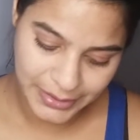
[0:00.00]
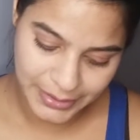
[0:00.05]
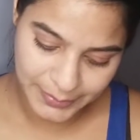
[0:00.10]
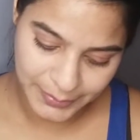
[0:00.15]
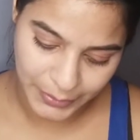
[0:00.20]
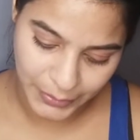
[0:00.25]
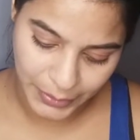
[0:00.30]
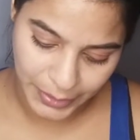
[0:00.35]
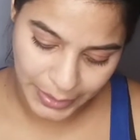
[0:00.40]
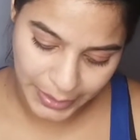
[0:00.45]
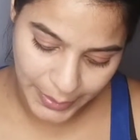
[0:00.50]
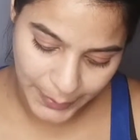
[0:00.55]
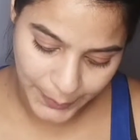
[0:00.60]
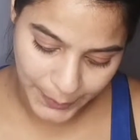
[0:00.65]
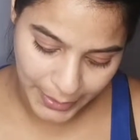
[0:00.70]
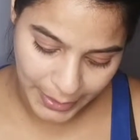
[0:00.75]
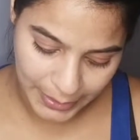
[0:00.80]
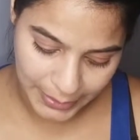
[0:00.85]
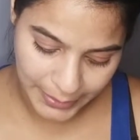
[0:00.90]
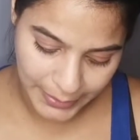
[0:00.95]
me duele la
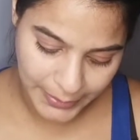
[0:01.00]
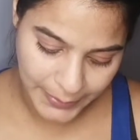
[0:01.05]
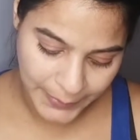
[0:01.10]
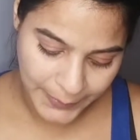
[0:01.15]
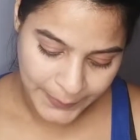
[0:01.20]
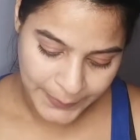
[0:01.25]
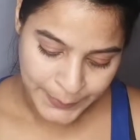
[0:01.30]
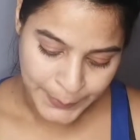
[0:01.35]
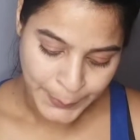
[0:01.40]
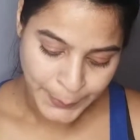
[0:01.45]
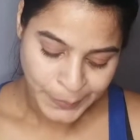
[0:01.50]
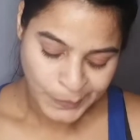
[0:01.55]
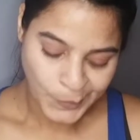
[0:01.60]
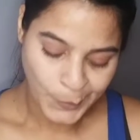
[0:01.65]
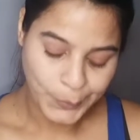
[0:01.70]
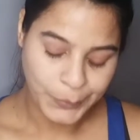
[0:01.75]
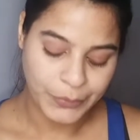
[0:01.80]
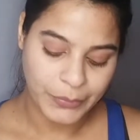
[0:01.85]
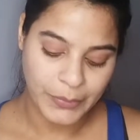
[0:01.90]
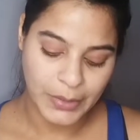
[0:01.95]
espalda.
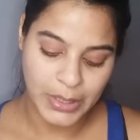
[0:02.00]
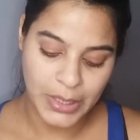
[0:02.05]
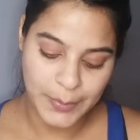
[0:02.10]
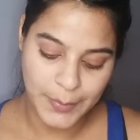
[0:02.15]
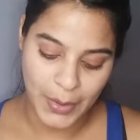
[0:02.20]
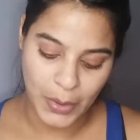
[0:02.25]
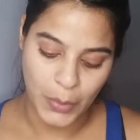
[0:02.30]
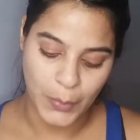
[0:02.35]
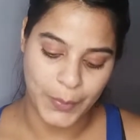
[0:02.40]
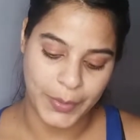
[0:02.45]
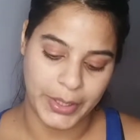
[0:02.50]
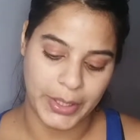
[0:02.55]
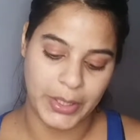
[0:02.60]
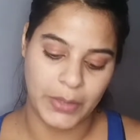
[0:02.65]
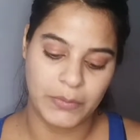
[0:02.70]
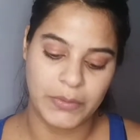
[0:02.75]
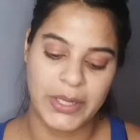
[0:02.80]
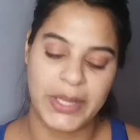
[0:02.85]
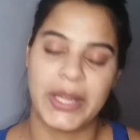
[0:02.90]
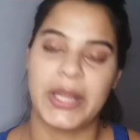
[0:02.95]
Y me
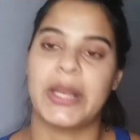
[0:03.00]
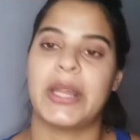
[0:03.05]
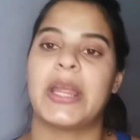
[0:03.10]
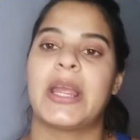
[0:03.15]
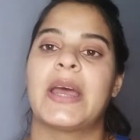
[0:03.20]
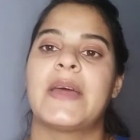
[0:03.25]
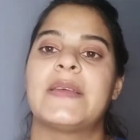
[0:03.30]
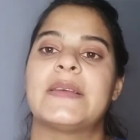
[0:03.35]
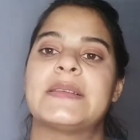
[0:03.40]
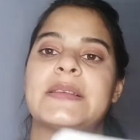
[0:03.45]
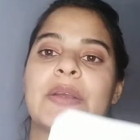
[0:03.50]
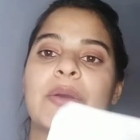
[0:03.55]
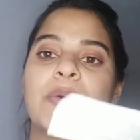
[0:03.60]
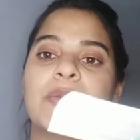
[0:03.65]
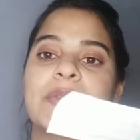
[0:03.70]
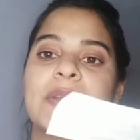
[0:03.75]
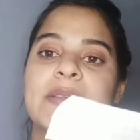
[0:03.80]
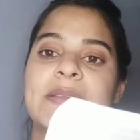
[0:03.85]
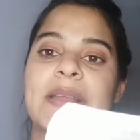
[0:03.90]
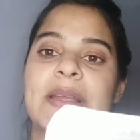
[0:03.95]
compré una jeringa de
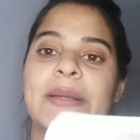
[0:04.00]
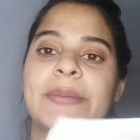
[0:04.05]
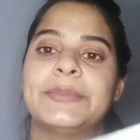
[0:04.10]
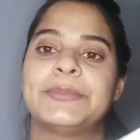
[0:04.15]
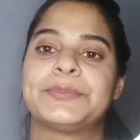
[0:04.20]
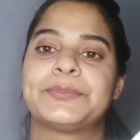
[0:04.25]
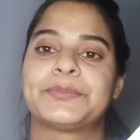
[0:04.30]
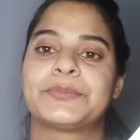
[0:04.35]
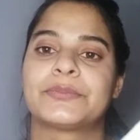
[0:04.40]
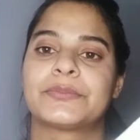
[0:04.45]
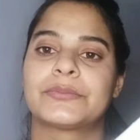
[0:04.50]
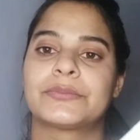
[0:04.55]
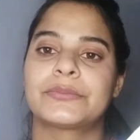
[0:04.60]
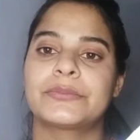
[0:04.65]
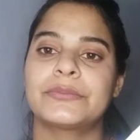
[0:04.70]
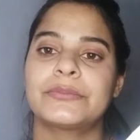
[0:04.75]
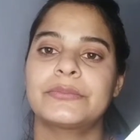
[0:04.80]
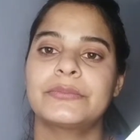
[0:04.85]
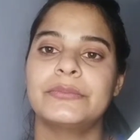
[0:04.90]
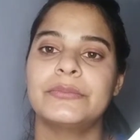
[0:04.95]
5cc
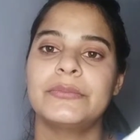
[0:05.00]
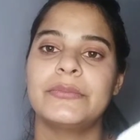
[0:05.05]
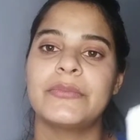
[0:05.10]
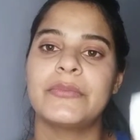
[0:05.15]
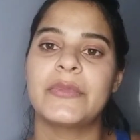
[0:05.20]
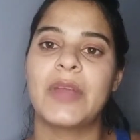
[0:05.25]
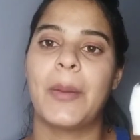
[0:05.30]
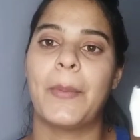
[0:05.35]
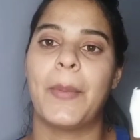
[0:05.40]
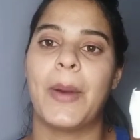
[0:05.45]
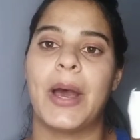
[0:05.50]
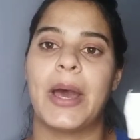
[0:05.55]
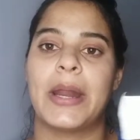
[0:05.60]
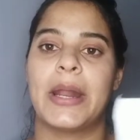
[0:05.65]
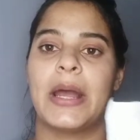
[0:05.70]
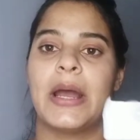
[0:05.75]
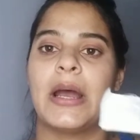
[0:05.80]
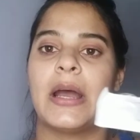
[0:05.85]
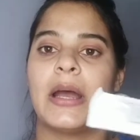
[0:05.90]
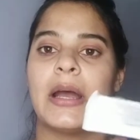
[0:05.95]

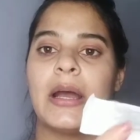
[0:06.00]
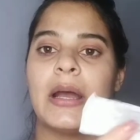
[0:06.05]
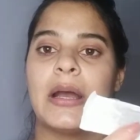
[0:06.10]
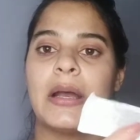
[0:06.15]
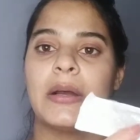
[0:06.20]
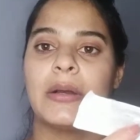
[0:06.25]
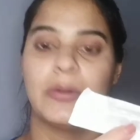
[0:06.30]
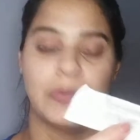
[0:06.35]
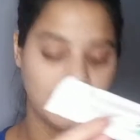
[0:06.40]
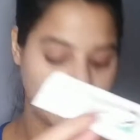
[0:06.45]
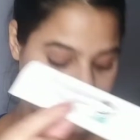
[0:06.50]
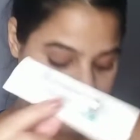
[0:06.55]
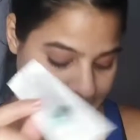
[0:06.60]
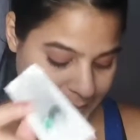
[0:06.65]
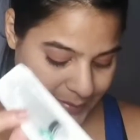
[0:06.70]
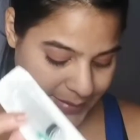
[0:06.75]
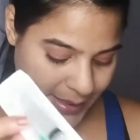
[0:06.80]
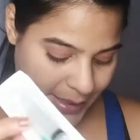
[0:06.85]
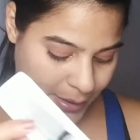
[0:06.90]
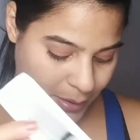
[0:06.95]
para
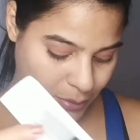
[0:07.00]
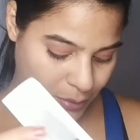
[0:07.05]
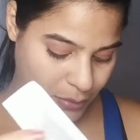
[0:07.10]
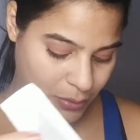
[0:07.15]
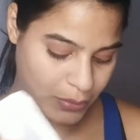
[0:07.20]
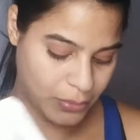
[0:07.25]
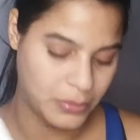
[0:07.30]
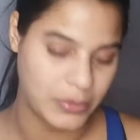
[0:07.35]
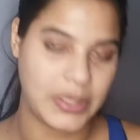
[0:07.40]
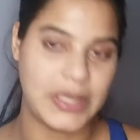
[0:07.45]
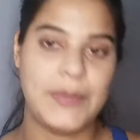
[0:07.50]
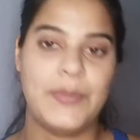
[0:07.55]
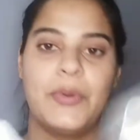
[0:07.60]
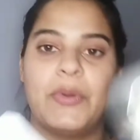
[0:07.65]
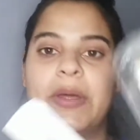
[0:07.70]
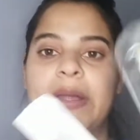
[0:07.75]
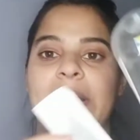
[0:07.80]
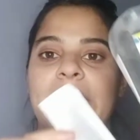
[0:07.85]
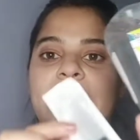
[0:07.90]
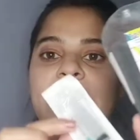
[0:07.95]
utilizarlo y
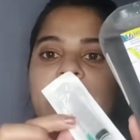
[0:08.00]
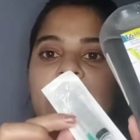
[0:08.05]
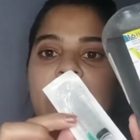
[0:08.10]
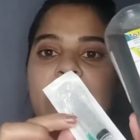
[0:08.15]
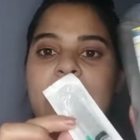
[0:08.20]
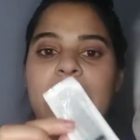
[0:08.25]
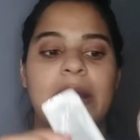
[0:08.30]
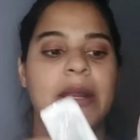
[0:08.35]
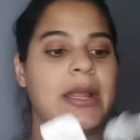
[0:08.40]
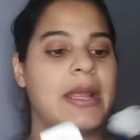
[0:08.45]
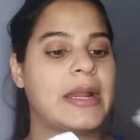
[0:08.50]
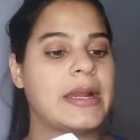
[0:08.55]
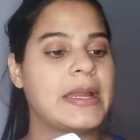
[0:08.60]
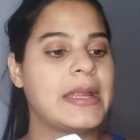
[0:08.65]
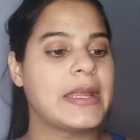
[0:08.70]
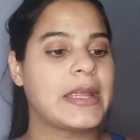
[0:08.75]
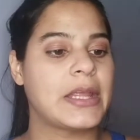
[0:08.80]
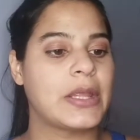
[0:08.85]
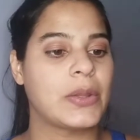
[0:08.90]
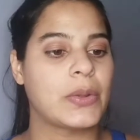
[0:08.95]
poder extraer el
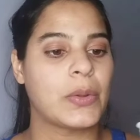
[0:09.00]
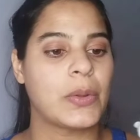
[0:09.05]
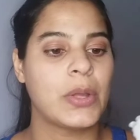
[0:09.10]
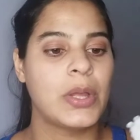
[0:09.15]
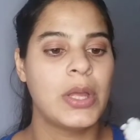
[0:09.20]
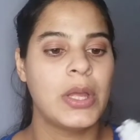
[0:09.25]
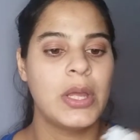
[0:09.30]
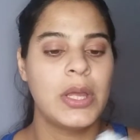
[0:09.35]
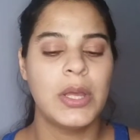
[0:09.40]
líquido.